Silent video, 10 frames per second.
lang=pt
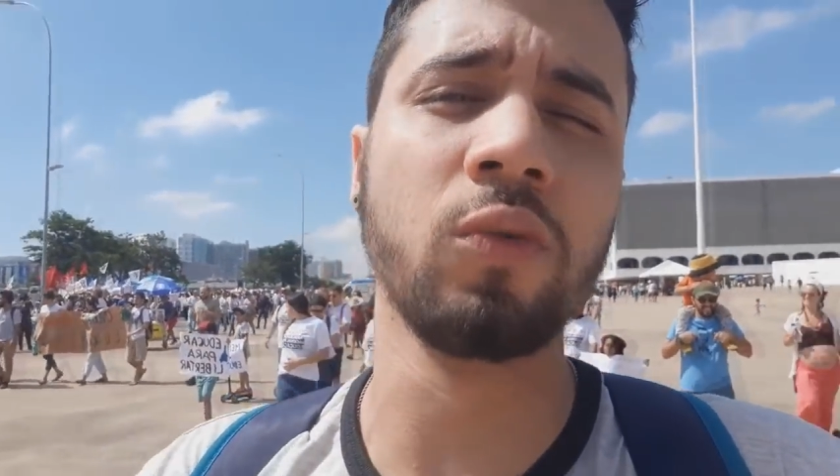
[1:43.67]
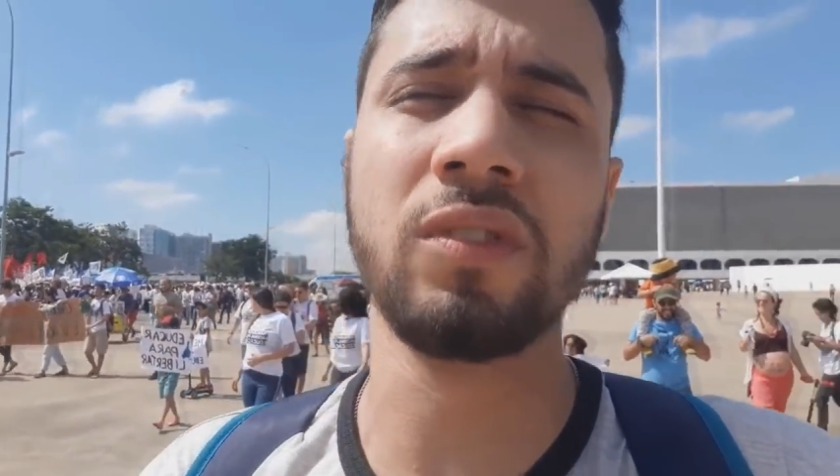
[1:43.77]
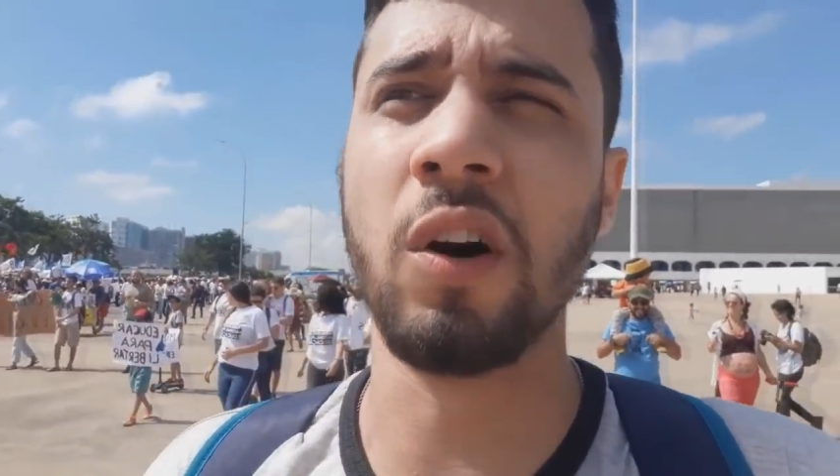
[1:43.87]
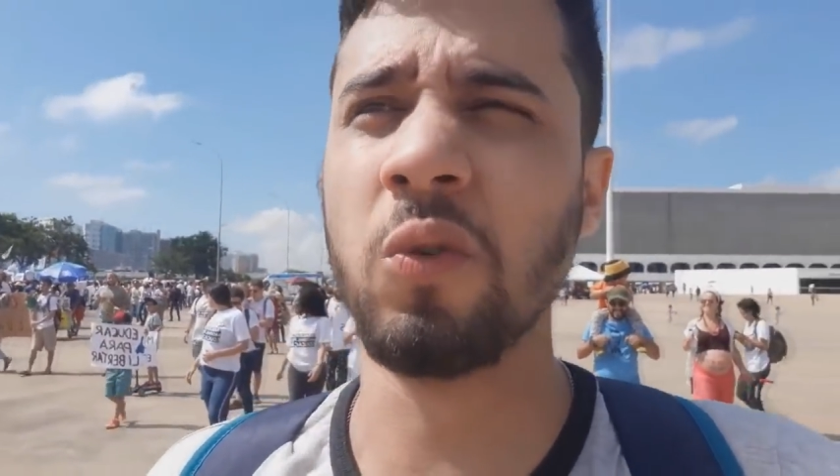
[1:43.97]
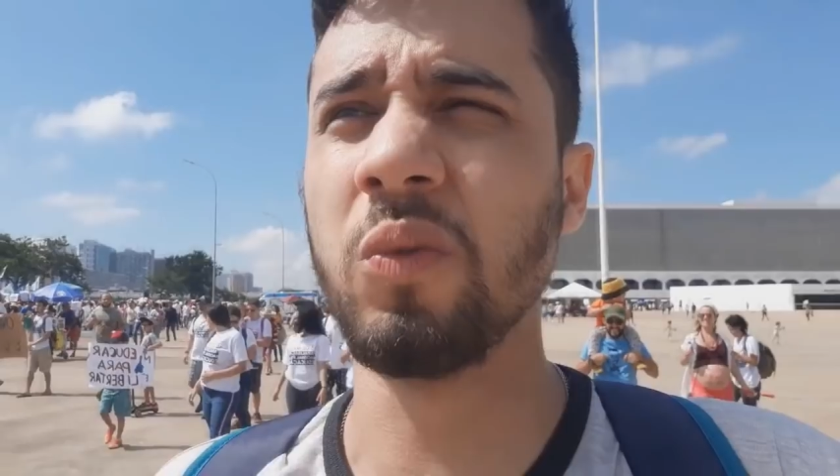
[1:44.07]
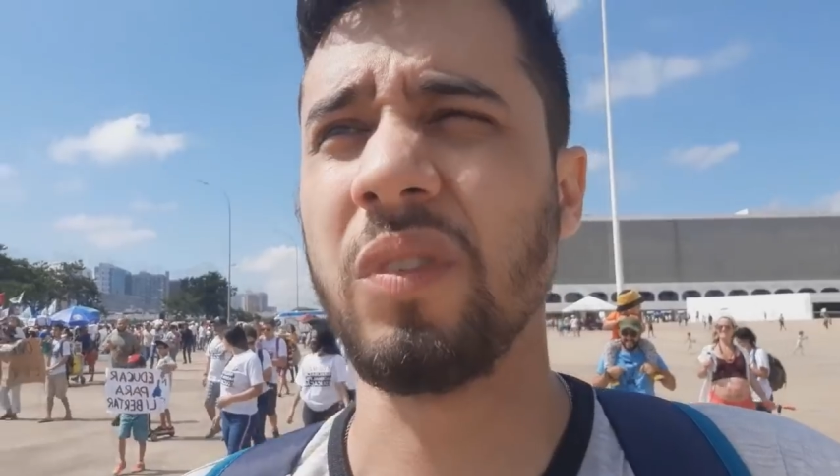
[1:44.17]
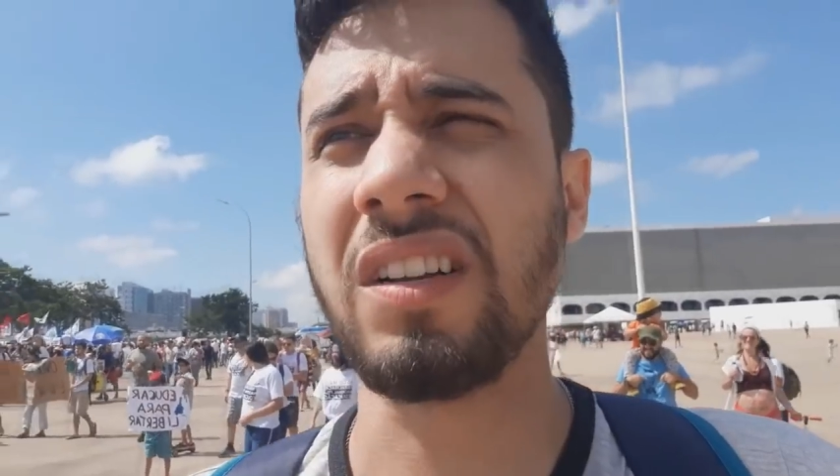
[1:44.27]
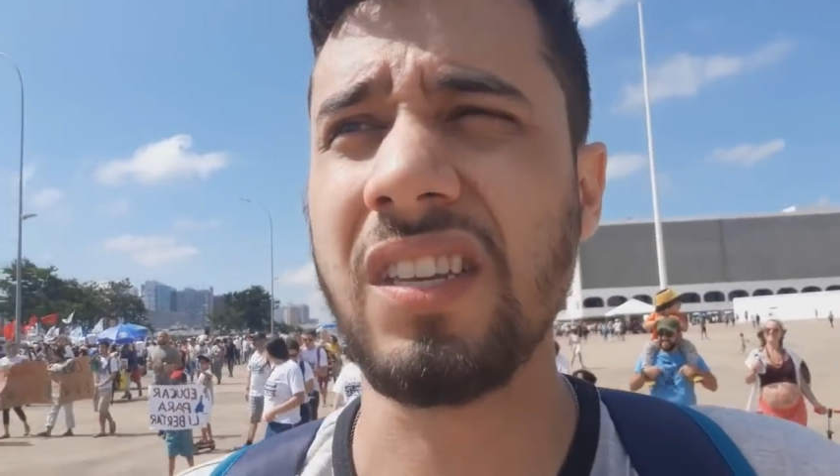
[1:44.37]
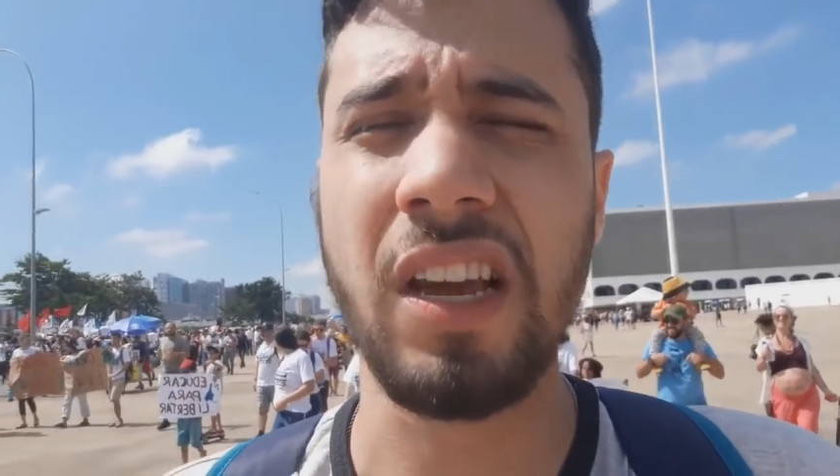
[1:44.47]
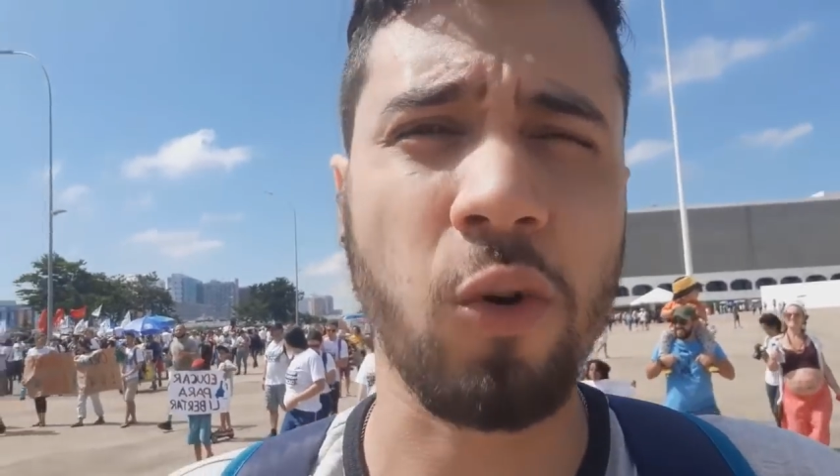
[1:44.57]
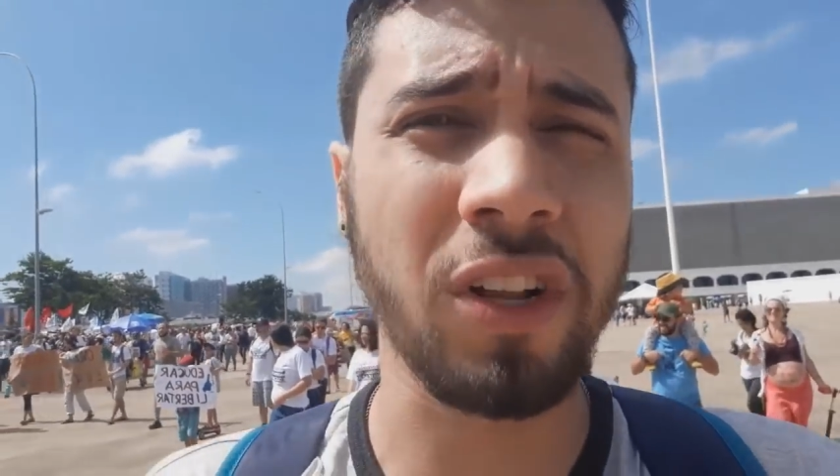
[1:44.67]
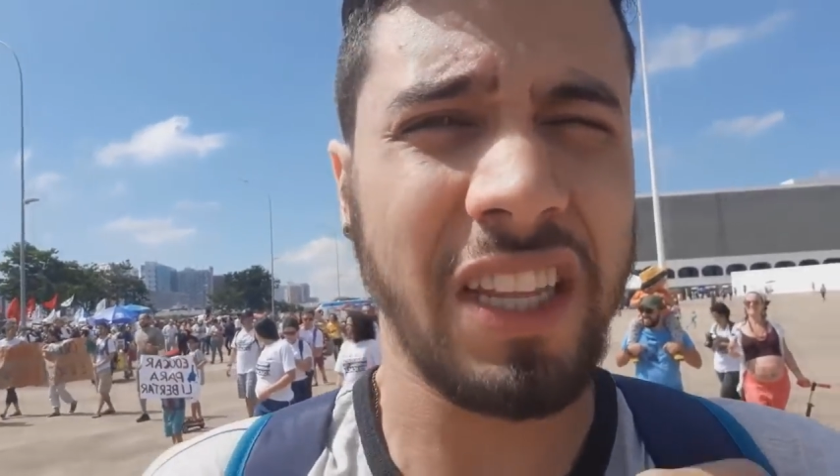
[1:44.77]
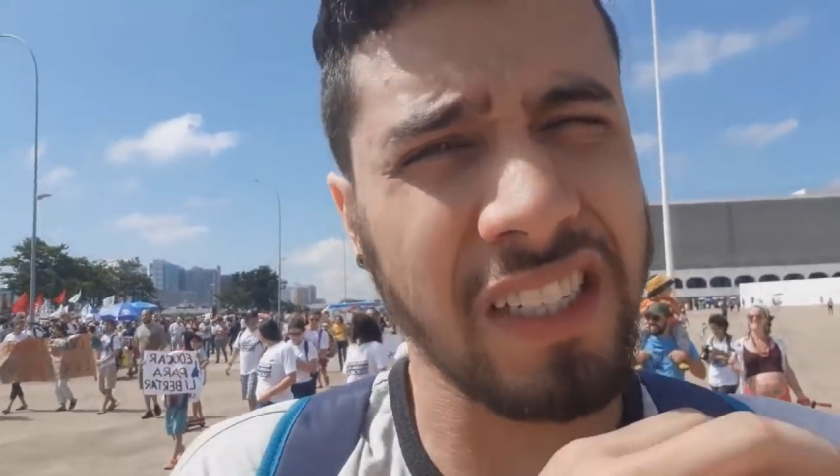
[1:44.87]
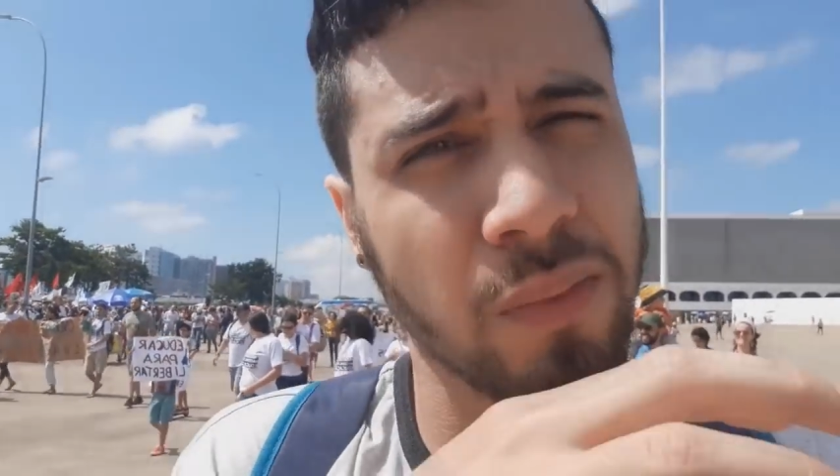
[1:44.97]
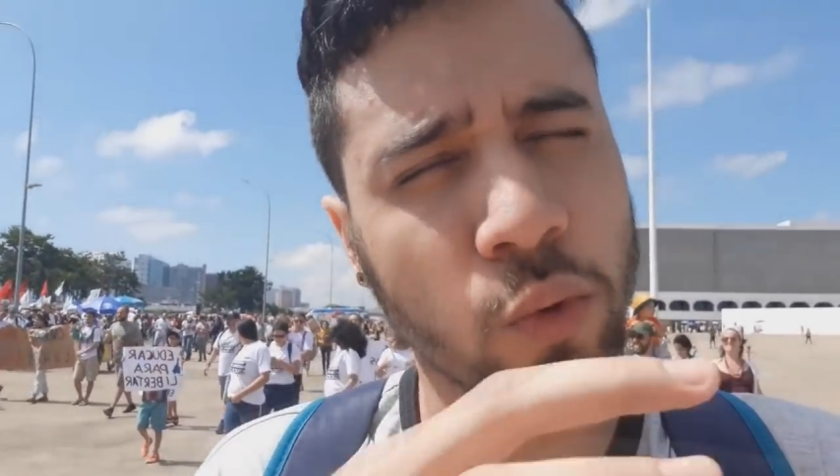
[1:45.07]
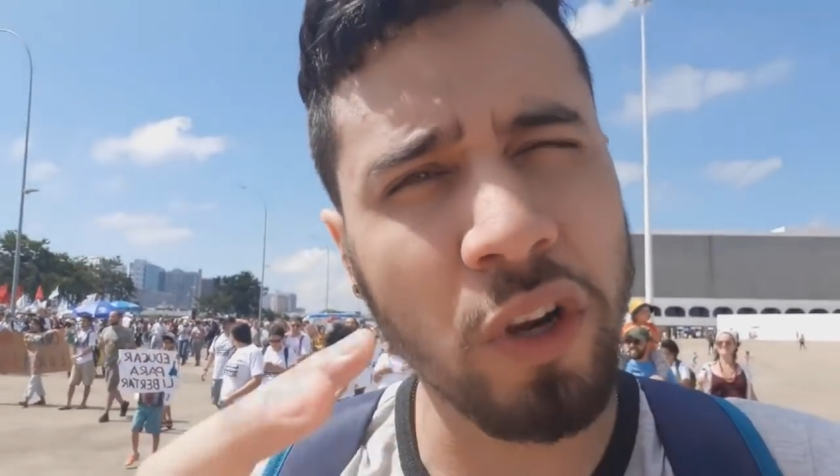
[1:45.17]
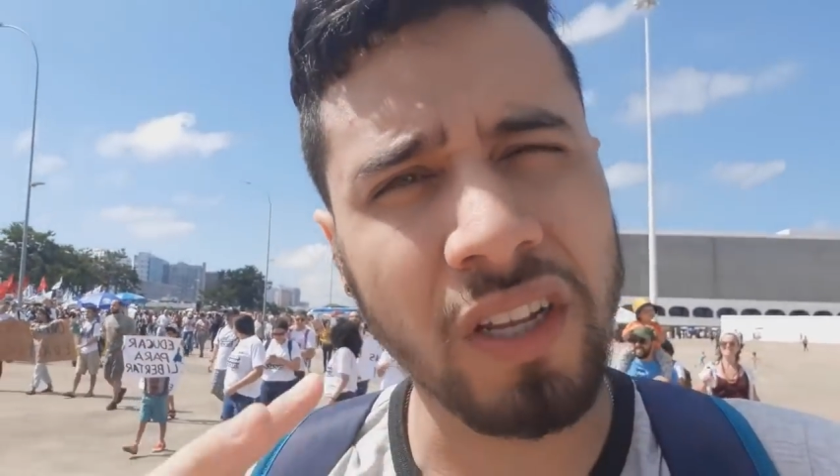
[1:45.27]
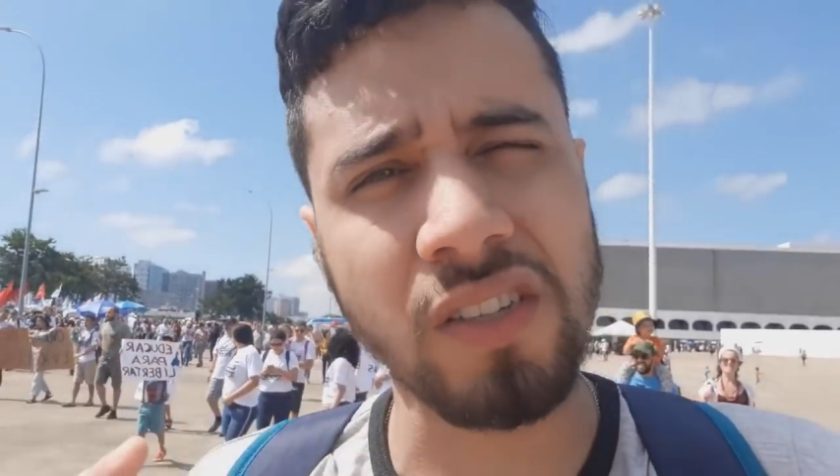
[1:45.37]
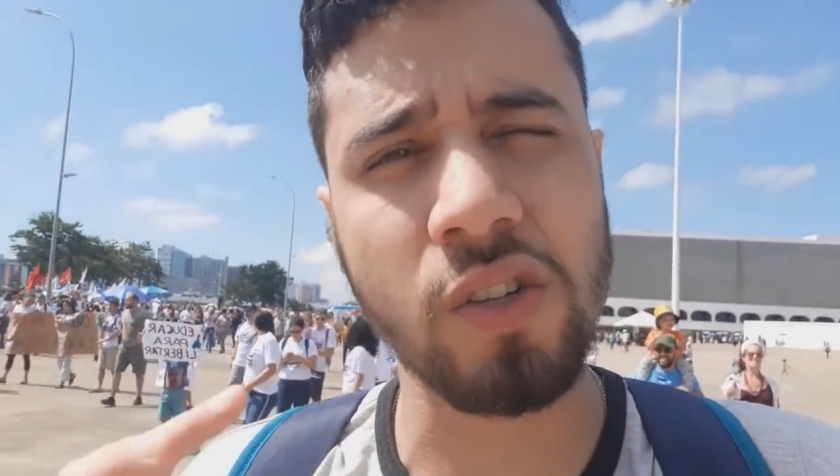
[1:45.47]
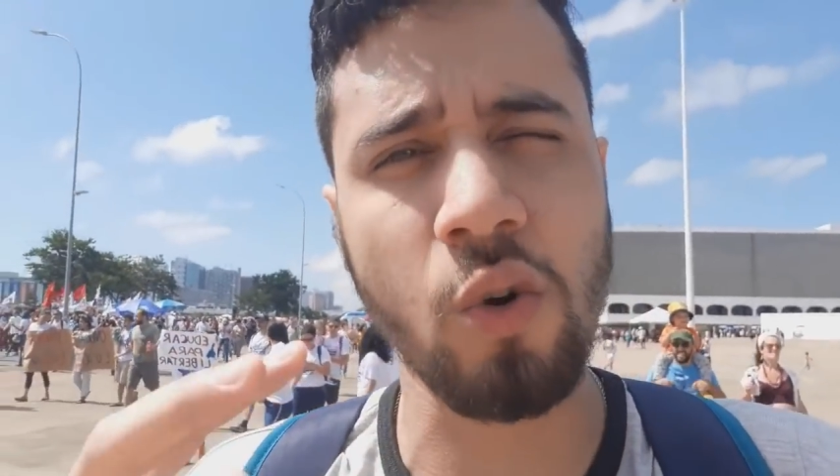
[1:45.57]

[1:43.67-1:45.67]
Então, assim, acontece muitas